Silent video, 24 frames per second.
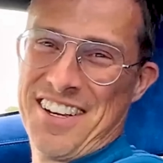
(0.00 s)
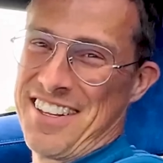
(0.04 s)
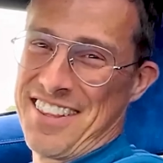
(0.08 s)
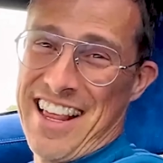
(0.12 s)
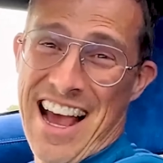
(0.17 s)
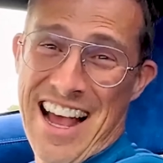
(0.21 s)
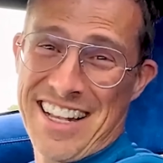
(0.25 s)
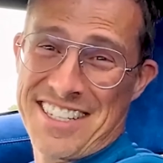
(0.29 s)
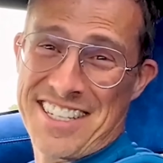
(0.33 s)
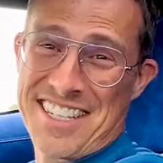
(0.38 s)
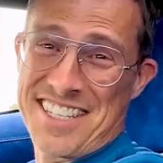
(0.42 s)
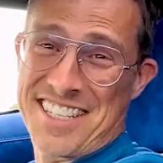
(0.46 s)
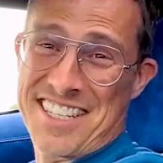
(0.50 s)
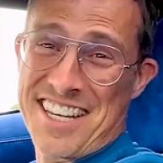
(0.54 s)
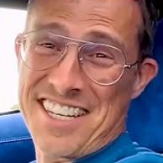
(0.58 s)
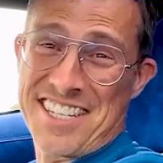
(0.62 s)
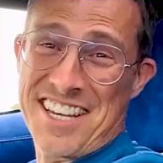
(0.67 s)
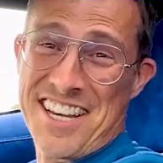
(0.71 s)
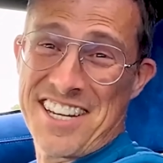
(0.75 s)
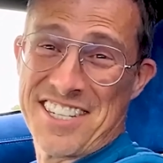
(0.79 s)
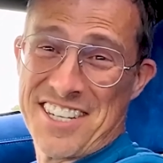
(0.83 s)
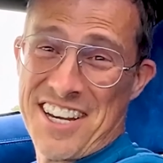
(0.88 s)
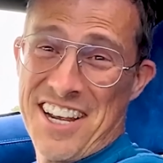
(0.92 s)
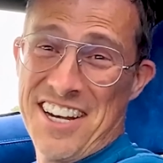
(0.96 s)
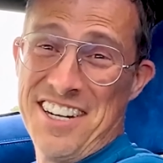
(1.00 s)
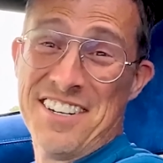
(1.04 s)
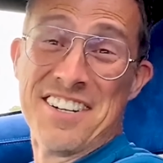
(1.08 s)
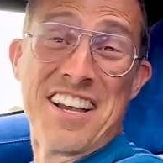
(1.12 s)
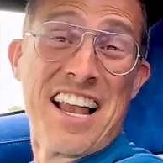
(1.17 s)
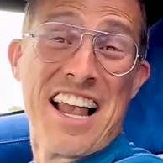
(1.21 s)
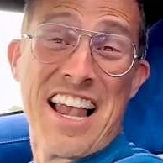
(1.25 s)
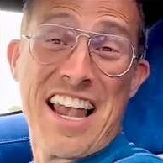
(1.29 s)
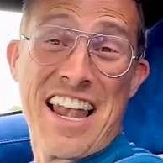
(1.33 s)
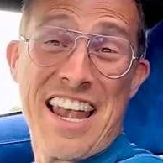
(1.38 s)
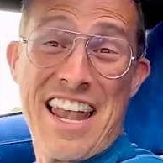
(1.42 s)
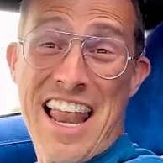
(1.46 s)
Esa es su decisión.
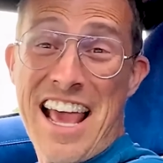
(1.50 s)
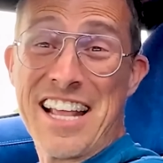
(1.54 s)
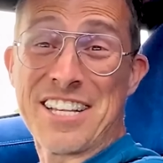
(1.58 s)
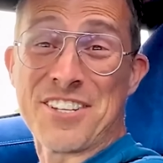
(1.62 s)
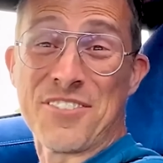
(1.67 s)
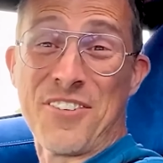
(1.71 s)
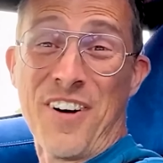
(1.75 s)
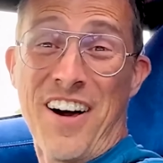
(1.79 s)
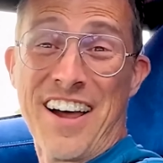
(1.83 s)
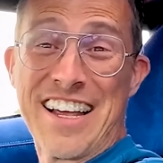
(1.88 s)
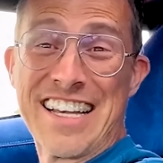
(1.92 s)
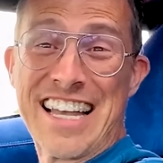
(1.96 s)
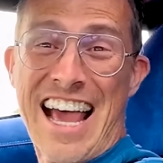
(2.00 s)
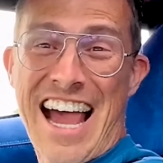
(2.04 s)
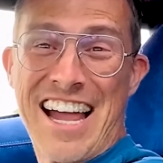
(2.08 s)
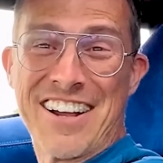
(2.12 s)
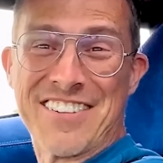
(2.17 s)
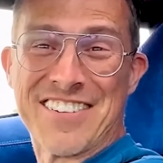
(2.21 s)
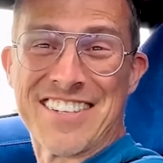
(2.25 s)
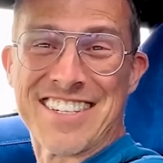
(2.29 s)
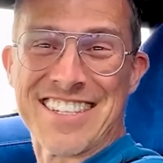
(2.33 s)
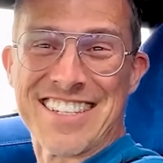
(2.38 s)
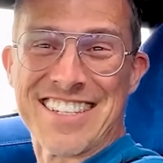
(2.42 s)
Averigüémoslo.